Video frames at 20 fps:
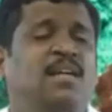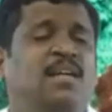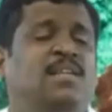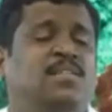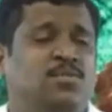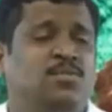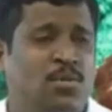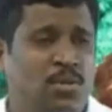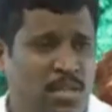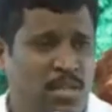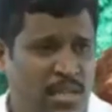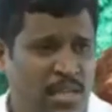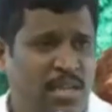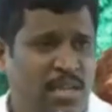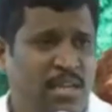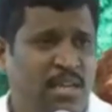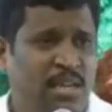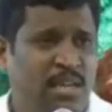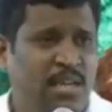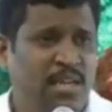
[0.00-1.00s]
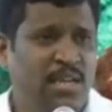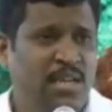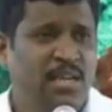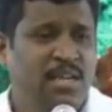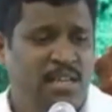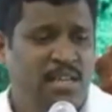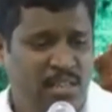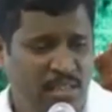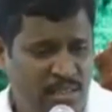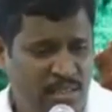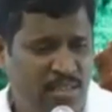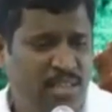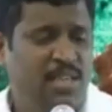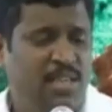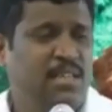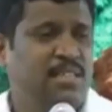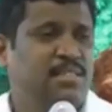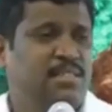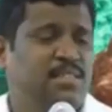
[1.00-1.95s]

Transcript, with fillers: நான் என்ன சொல்கிறேன் இந்த